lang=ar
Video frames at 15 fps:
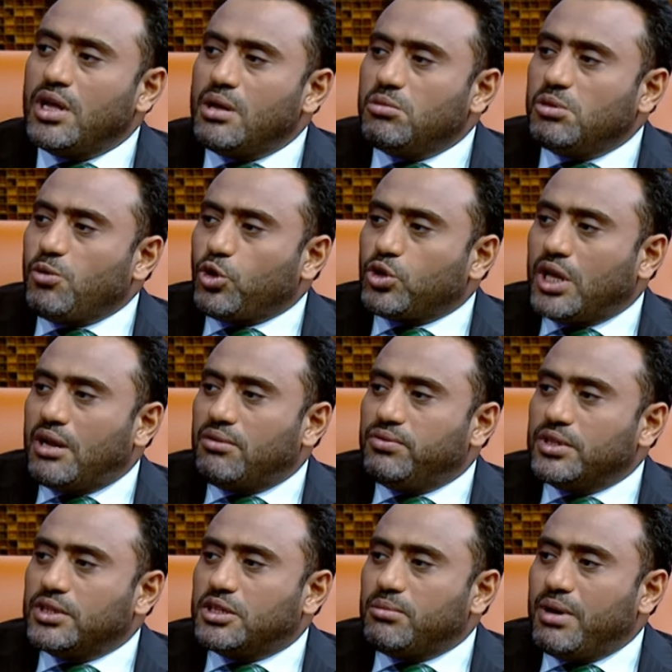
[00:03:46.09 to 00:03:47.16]
بمختلف
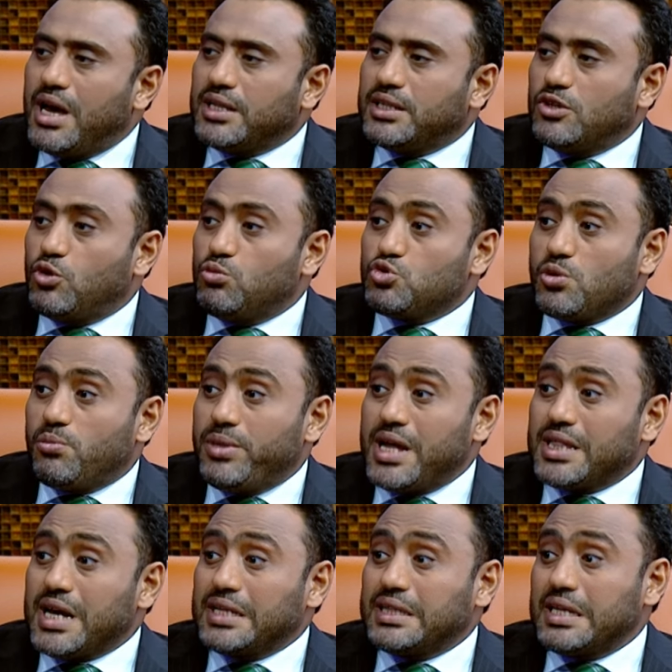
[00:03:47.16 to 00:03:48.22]
انتماءاته
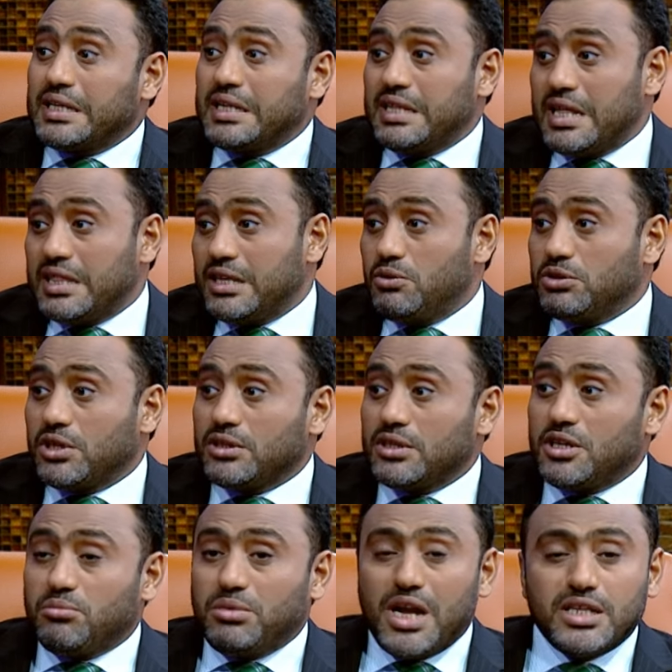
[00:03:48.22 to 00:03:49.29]
ومسمياته حتى اجتثاثه
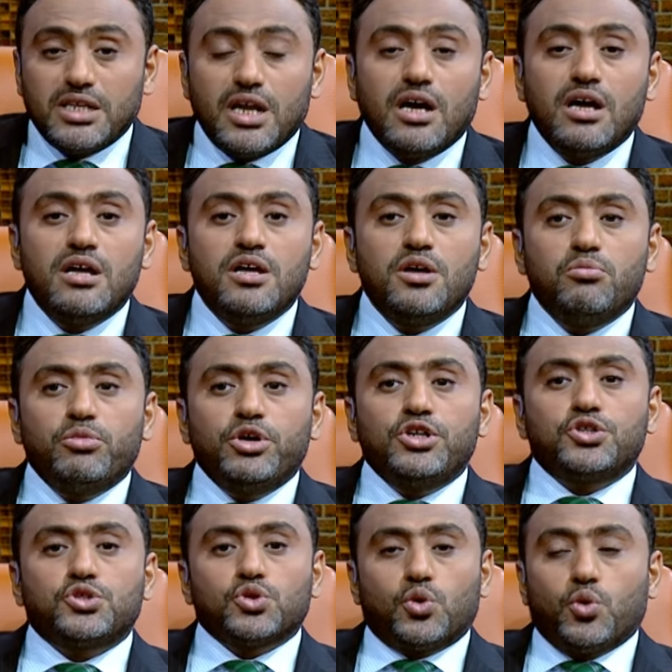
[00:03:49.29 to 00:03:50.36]
وتطهير بلادنا من
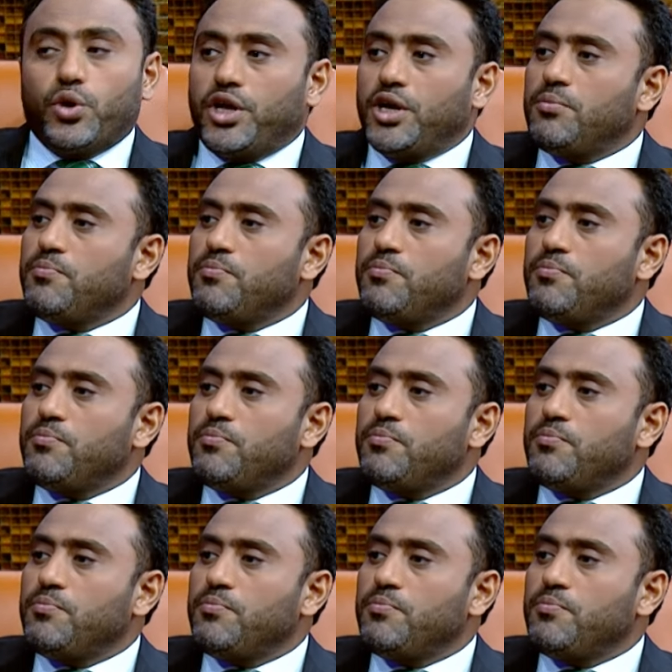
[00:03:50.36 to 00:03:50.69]
شروره